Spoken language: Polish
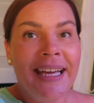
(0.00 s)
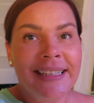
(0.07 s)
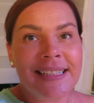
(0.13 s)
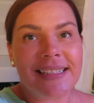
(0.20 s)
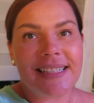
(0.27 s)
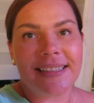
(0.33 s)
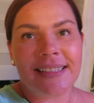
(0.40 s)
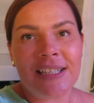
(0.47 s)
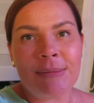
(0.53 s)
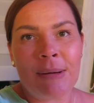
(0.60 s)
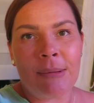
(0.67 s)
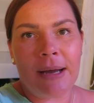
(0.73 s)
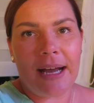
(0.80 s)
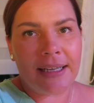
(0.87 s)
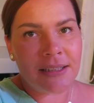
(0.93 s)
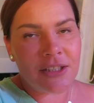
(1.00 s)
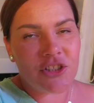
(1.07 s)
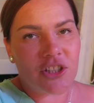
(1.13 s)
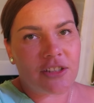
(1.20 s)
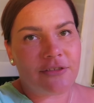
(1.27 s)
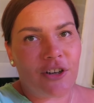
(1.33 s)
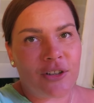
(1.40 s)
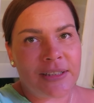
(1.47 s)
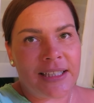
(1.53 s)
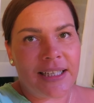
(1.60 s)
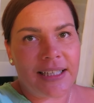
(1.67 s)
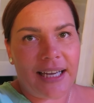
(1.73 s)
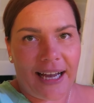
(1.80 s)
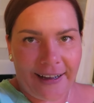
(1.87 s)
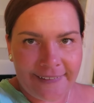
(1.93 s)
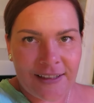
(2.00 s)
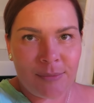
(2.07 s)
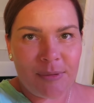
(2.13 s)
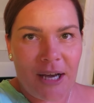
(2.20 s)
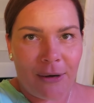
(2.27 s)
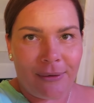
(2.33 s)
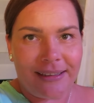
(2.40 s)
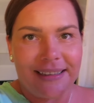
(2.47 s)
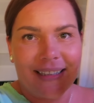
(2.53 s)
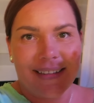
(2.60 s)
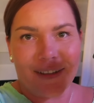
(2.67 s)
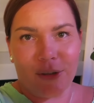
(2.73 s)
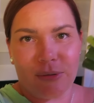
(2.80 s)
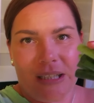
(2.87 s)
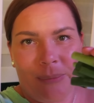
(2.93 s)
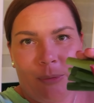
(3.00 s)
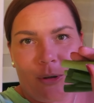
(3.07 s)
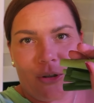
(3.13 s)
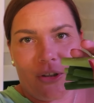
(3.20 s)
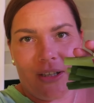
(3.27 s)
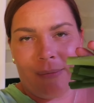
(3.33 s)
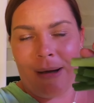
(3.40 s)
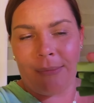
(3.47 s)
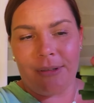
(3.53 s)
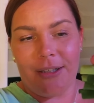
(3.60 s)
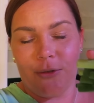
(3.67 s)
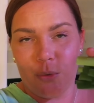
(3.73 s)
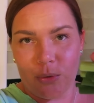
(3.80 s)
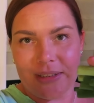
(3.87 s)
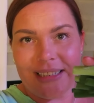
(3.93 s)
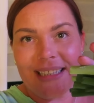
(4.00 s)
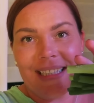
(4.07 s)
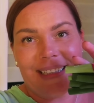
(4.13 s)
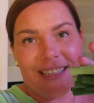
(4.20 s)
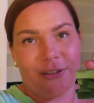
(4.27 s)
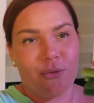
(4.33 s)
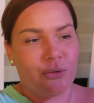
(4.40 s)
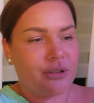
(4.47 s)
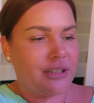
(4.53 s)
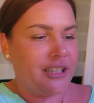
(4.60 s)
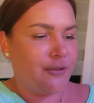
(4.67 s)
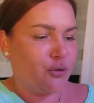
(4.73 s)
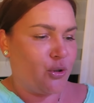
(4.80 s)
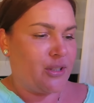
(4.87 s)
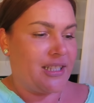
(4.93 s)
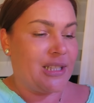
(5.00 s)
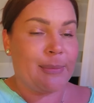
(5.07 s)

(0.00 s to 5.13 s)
Niestety nie mamy ani czerwonej, ani białej, dlatego tutaj pokroję mam je dudki i te dudki wrzucę.